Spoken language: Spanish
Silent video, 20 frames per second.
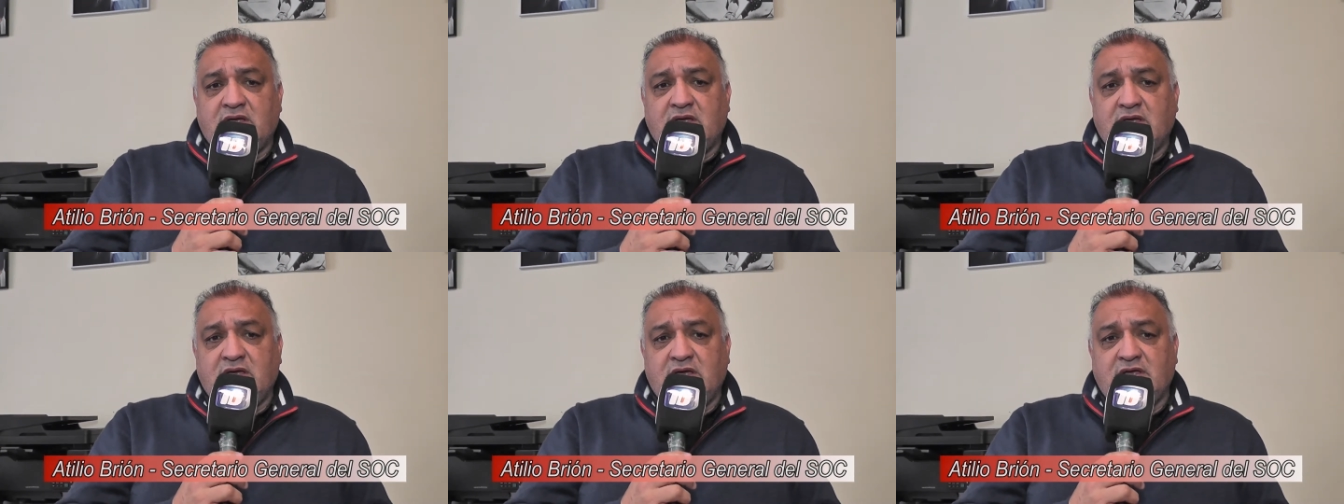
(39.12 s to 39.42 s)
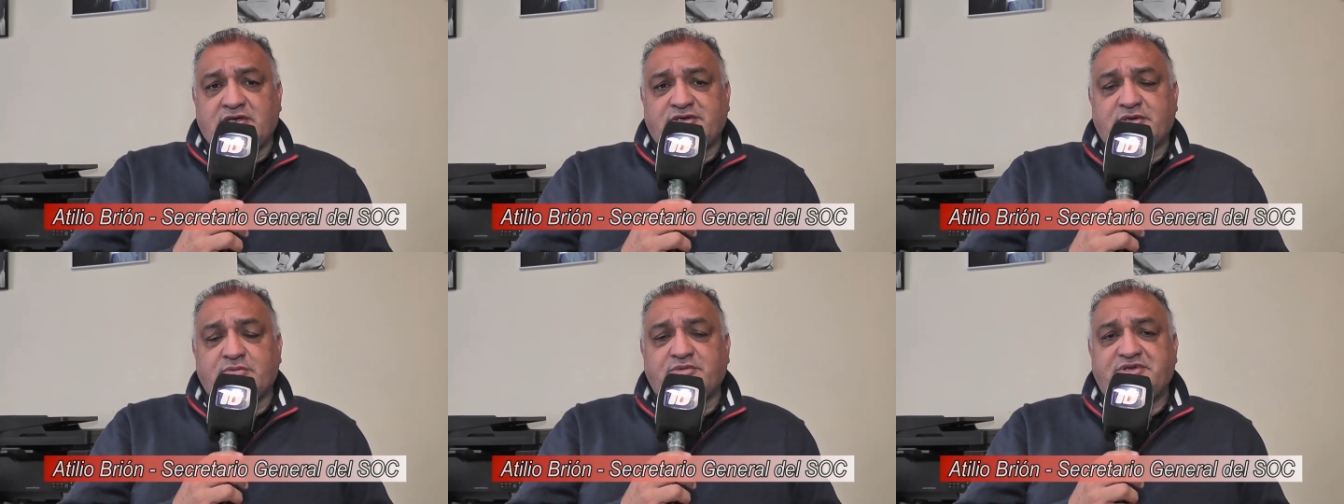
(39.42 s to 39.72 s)

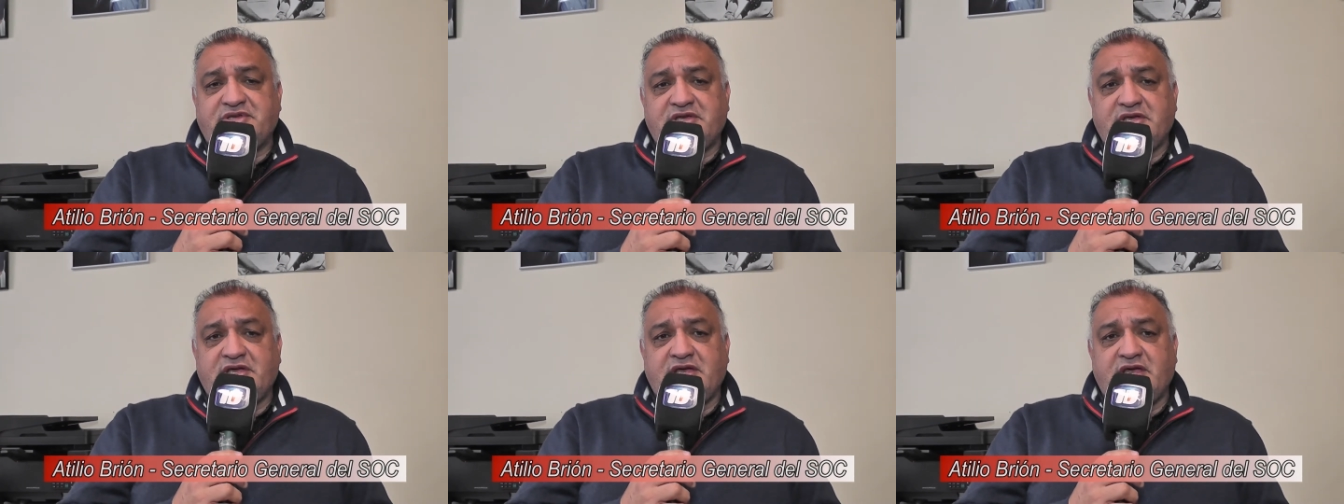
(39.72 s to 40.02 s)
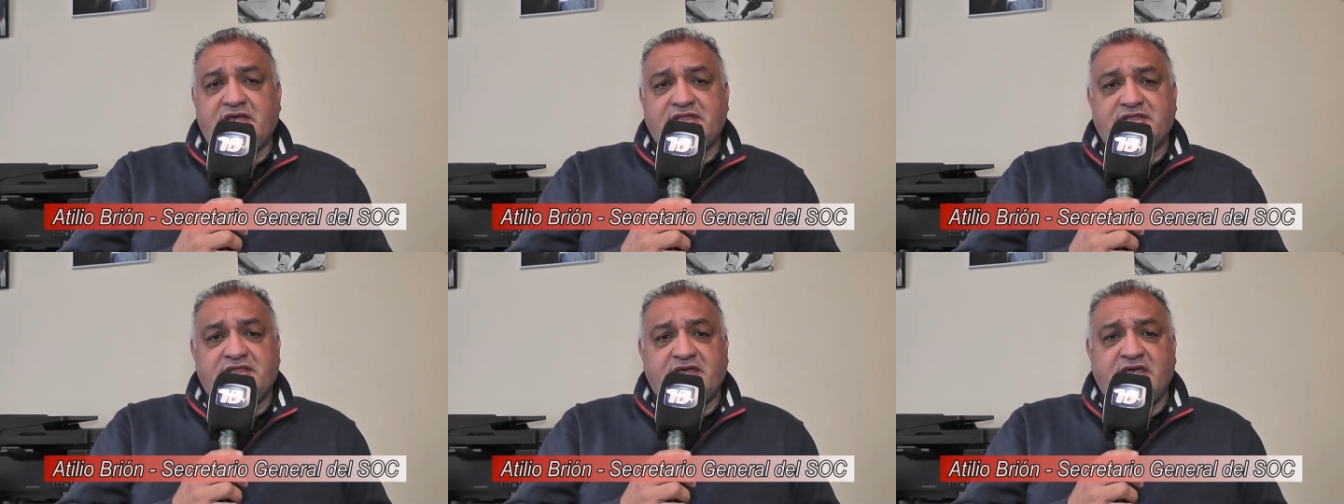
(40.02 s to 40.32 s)
eh,
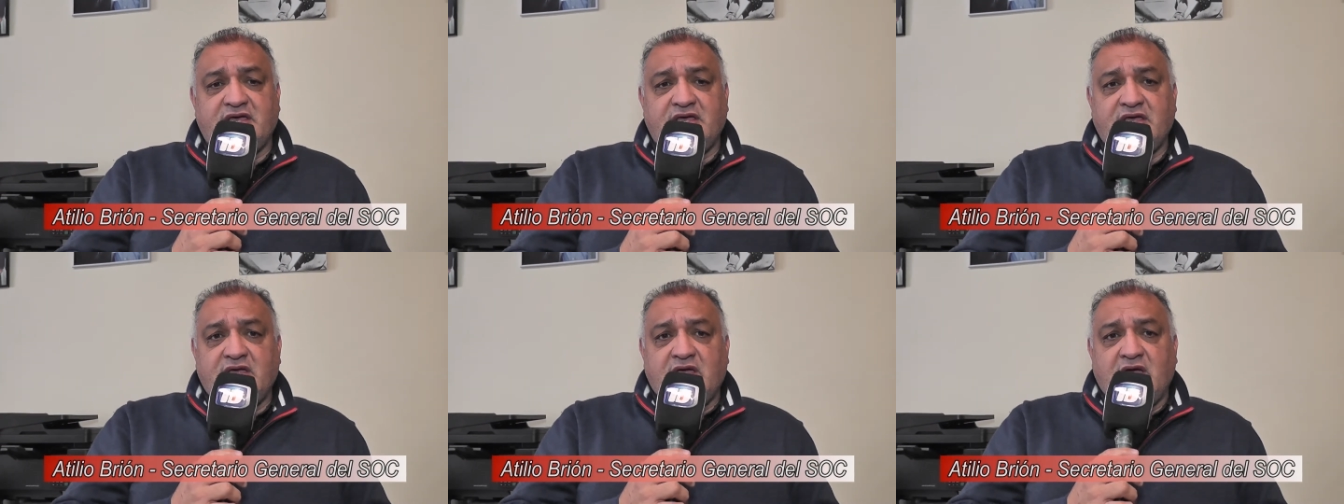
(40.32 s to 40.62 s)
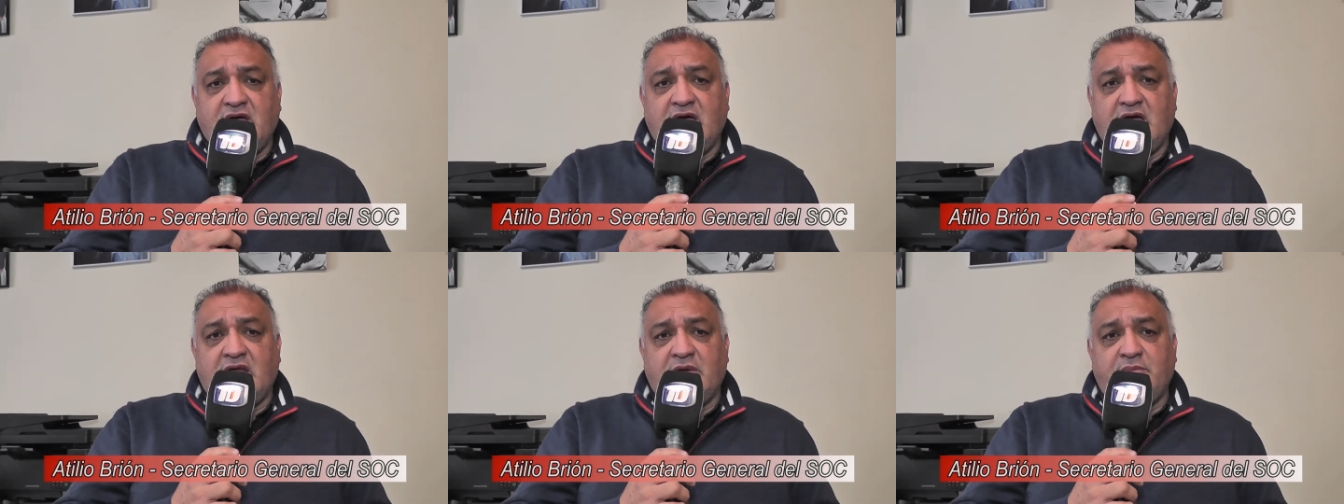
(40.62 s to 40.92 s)
subsiguiente
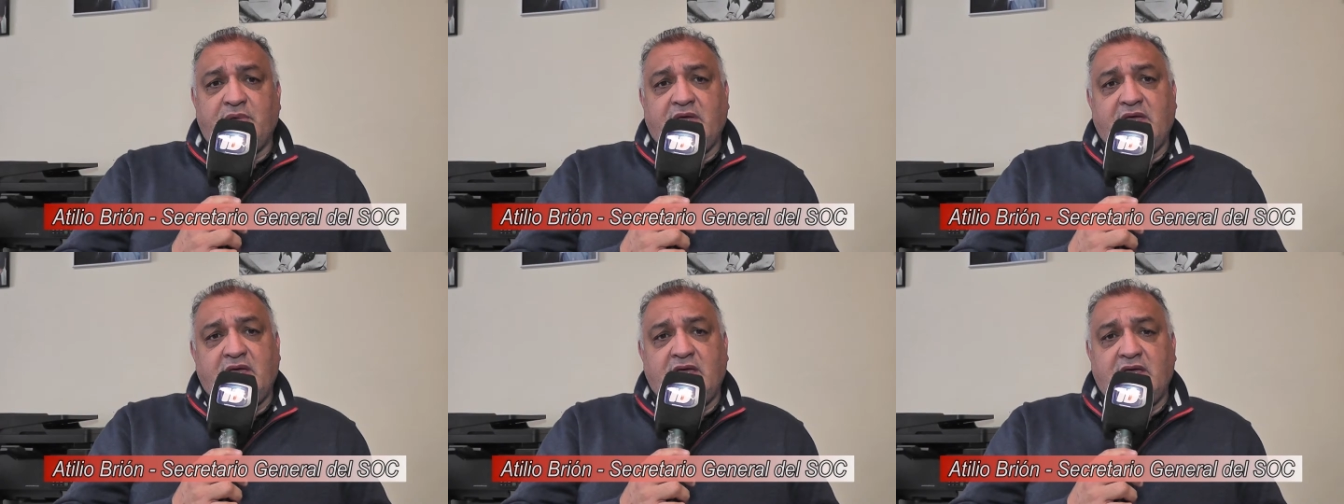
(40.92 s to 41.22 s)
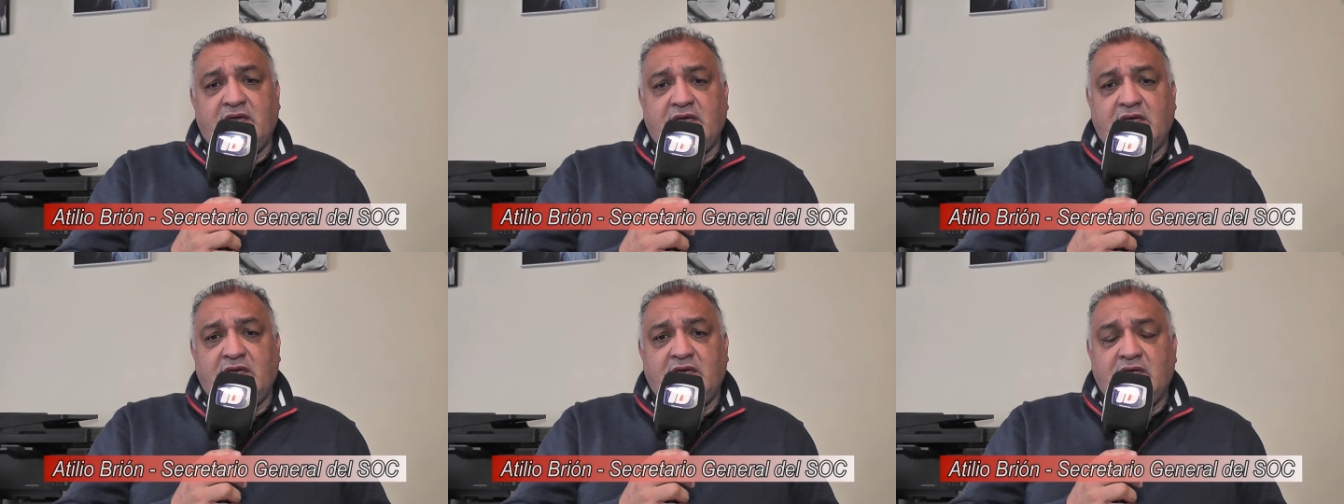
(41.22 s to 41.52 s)
al
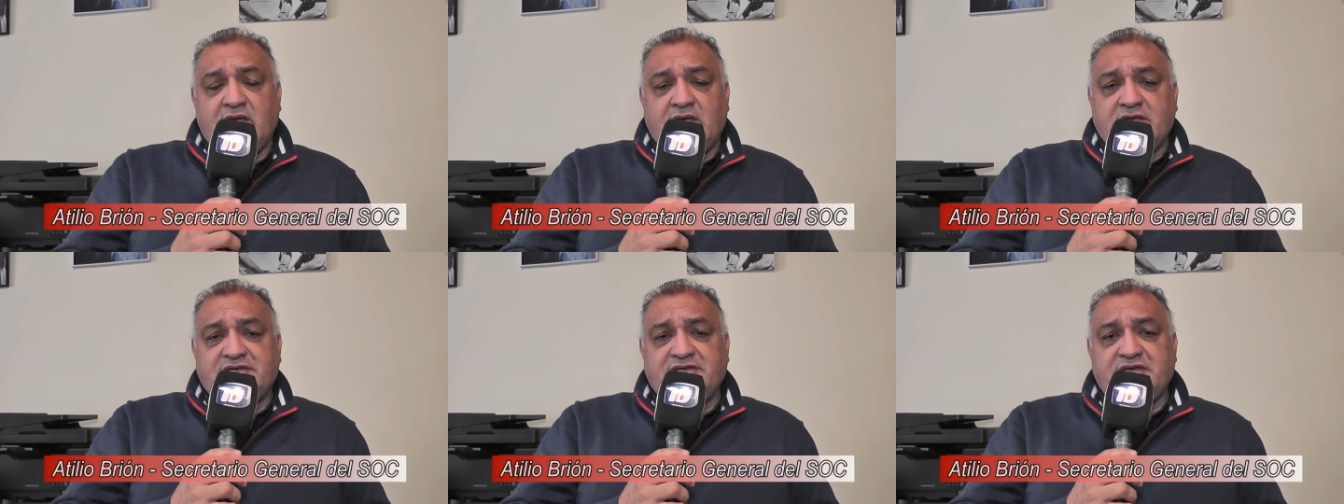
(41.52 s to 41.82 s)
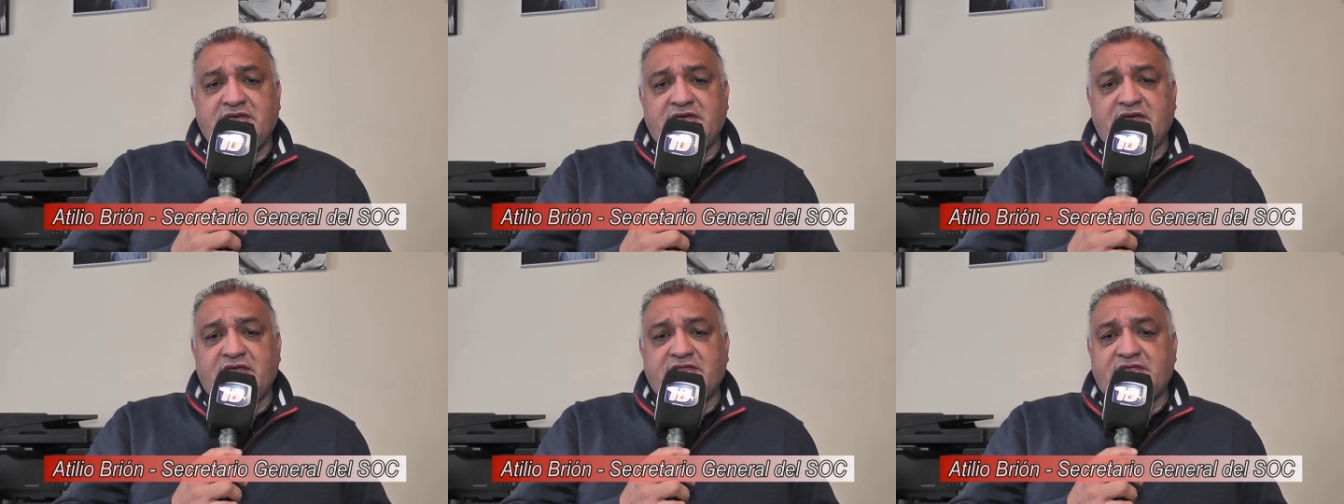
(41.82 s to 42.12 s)
mes
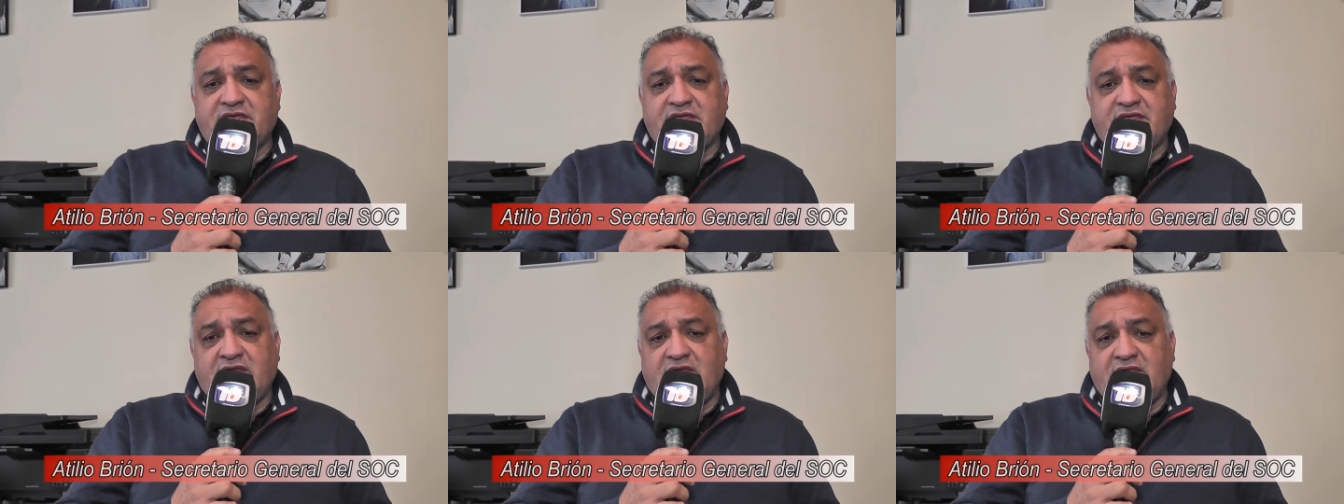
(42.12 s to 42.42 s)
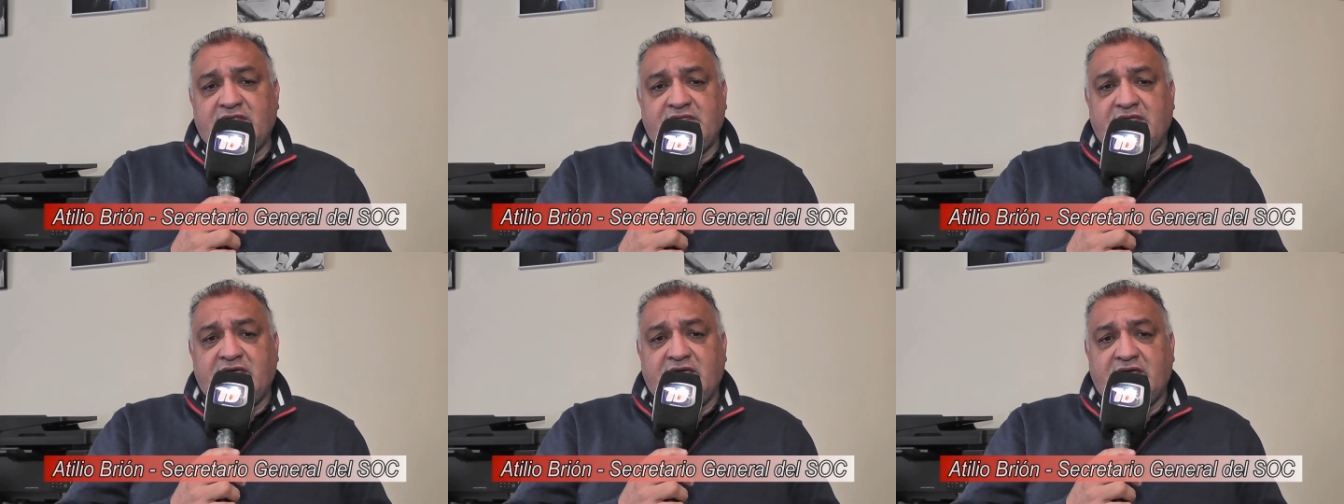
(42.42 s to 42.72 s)
siguiente
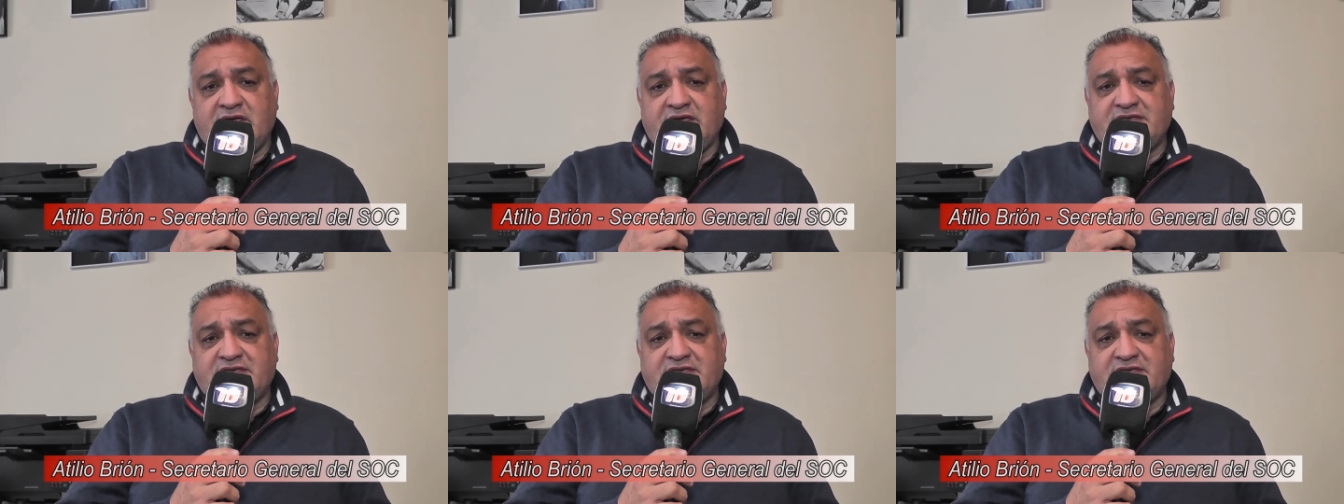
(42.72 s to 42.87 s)
de,